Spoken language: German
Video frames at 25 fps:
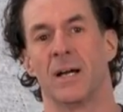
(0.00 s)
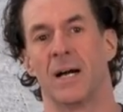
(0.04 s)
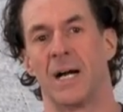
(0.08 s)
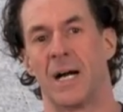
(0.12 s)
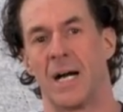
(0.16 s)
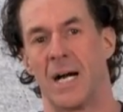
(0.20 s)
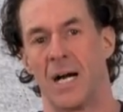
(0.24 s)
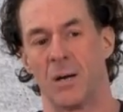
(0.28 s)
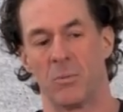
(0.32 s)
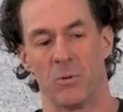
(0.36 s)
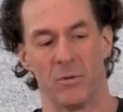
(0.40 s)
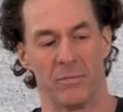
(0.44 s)

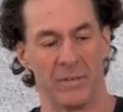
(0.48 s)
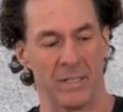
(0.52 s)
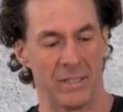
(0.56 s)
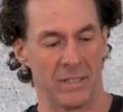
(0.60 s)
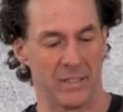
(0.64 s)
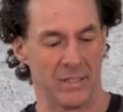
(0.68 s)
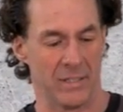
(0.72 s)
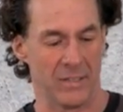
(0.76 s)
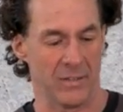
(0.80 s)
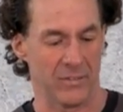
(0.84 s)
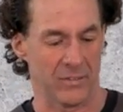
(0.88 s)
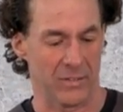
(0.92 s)
Aber
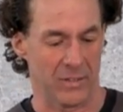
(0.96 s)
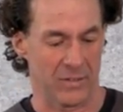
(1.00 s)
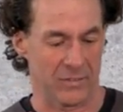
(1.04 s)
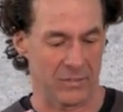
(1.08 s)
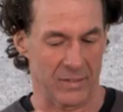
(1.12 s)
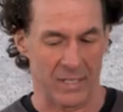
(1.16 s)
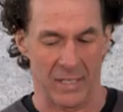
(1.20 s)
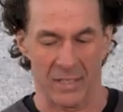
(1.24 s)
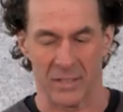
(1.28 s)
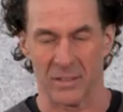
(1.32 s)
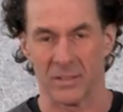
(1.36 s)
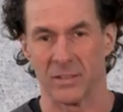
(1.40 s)
wenn diese
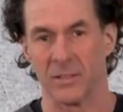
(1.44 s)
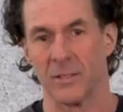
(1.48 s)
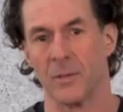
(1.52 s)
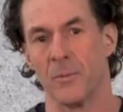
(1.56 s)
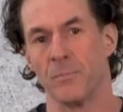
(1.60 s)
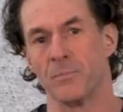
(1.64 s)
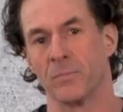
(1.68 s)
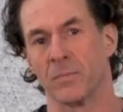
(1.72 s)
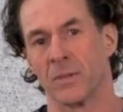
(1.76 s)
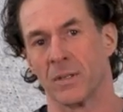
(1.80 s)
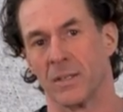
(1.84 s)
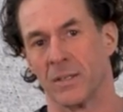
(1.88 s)
Sachen...
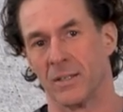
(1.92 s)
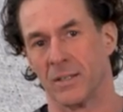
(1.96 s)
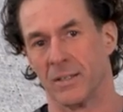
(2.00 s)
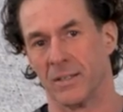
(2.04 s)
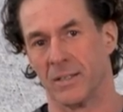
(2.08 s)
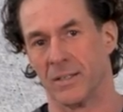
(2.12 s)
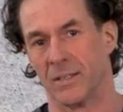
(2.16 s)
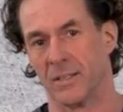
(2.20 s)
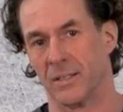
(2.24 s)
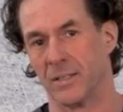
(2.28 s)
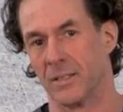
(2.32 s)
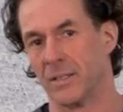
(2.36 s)

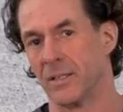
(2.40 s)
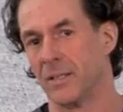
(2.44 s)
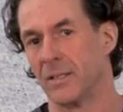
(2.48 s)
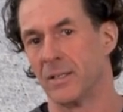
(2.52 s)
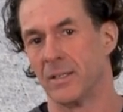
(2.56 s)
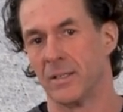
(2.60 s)
Äh,